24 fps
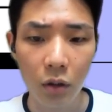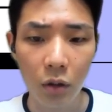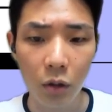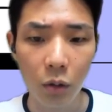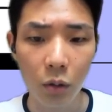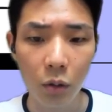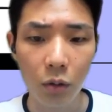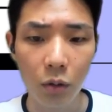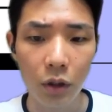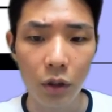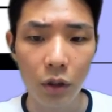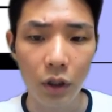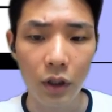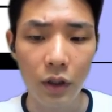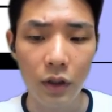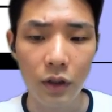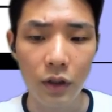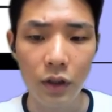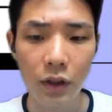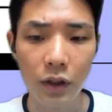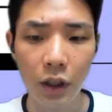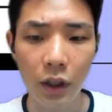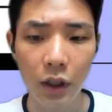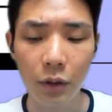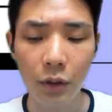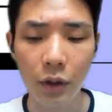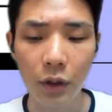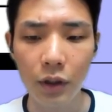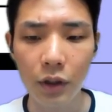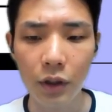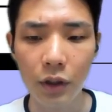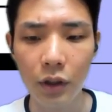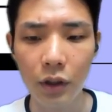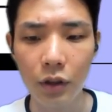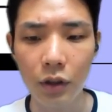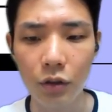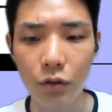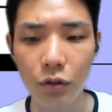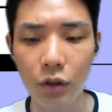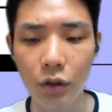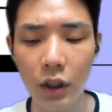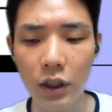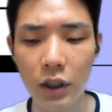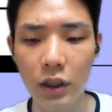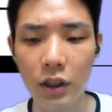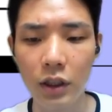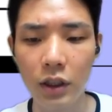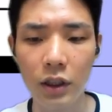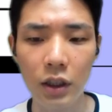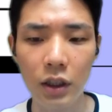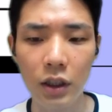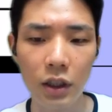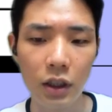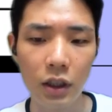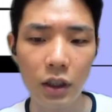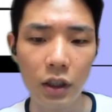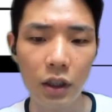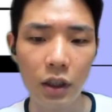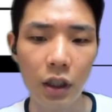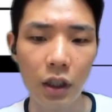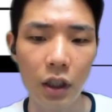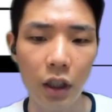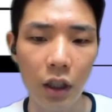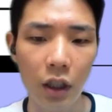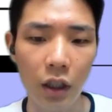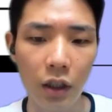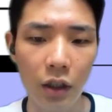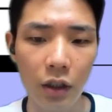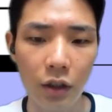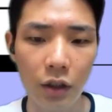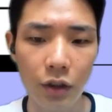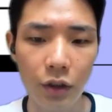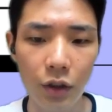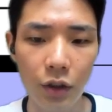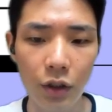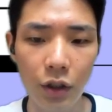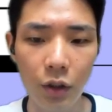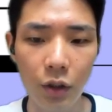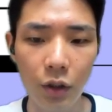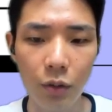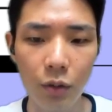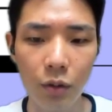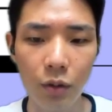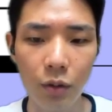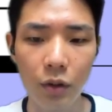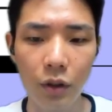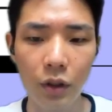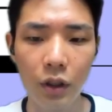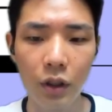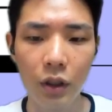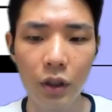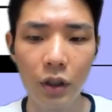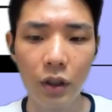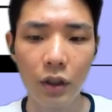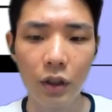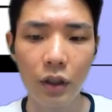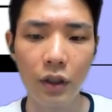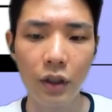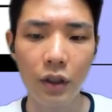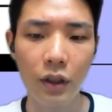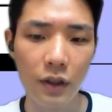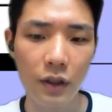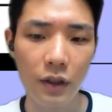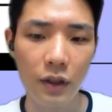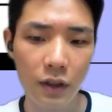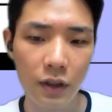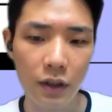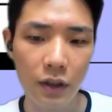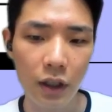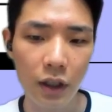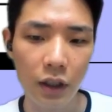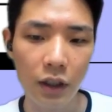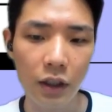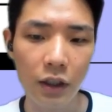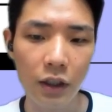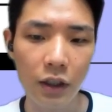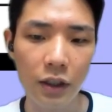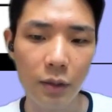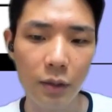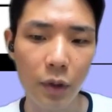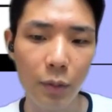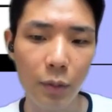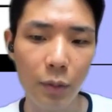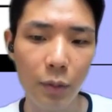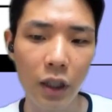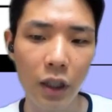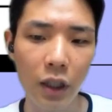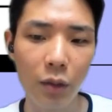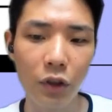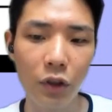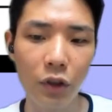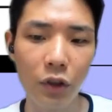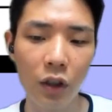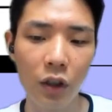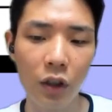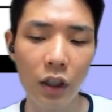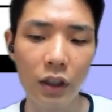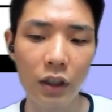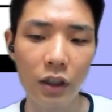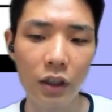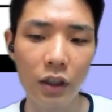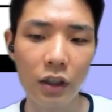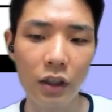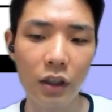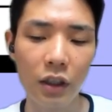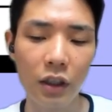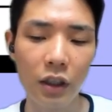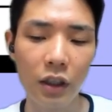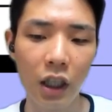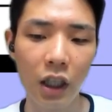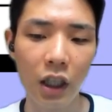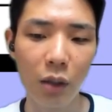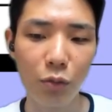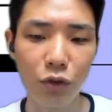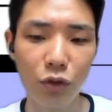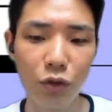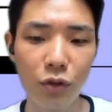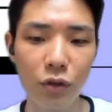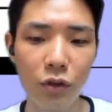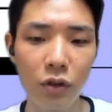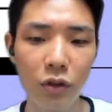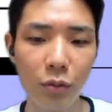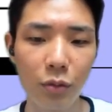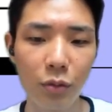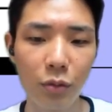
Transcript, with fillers: 로그 리퀘스트 데코레이터는 두 가지 특징이 있는데 첫째로, request라는 이름의 파라미터가 있는 함수를